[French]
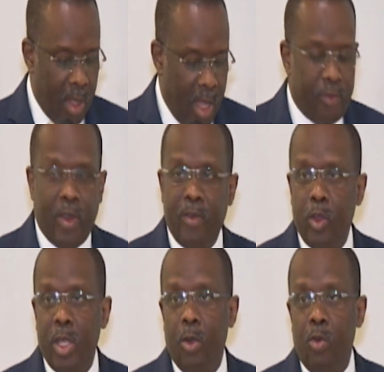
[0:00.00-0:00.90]
en
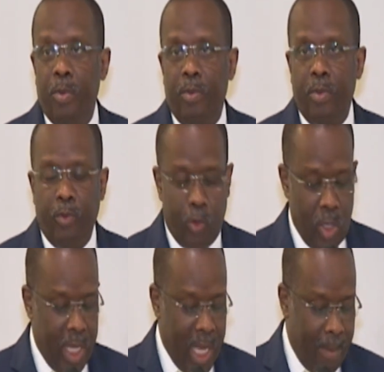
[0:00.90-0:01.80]
faveur des groupes
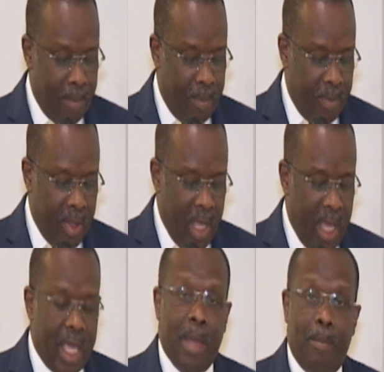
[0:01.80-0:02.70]
vulnérables
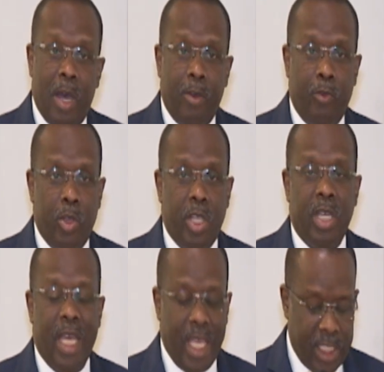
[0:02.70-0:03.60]
et
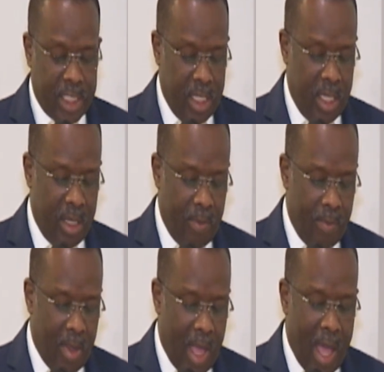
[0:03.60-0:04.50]
parvenir ainsi
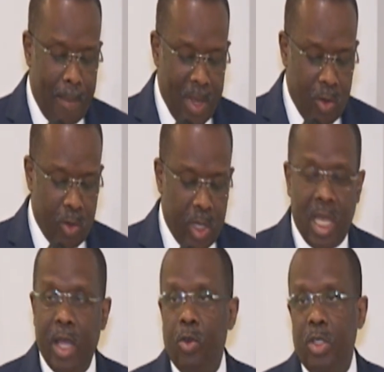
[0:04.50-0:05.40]
à améliorer
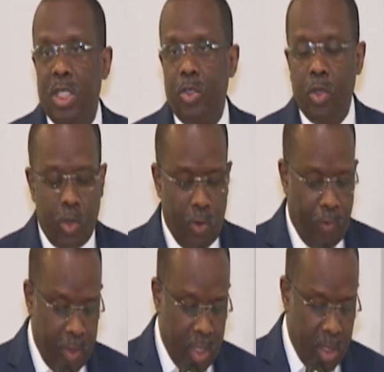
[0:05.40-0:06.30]
les conditions de
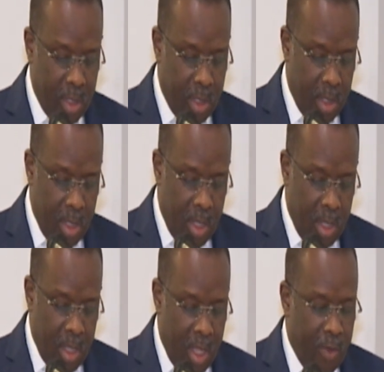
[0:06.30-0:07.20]
vie
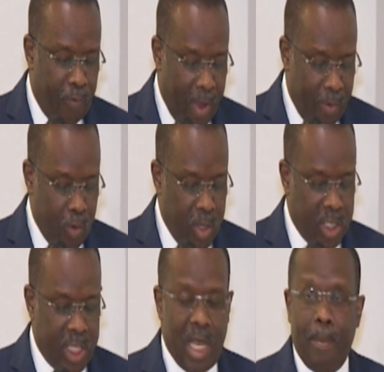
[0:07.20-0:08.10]
et
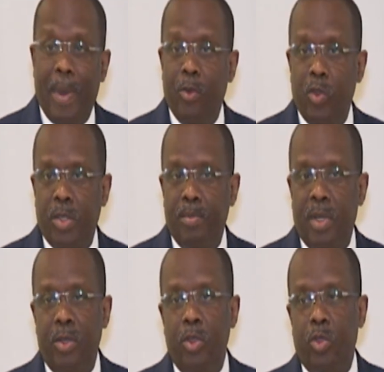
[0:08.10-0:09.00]
favoriser
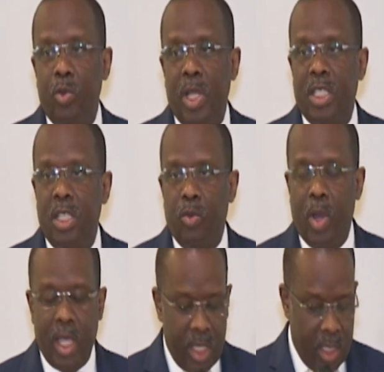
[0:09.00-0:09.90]
l'épanouissement de tous les
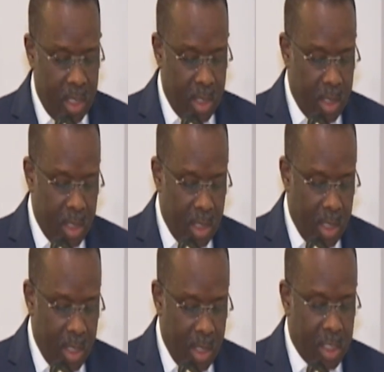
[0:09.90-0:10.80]
citoyens
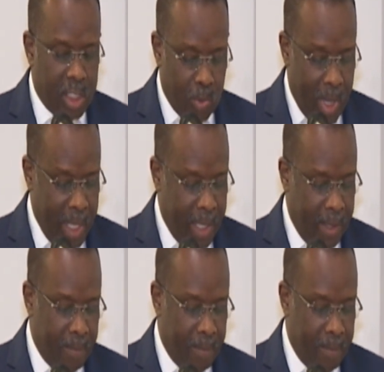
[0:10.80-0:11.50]
et citoyennes.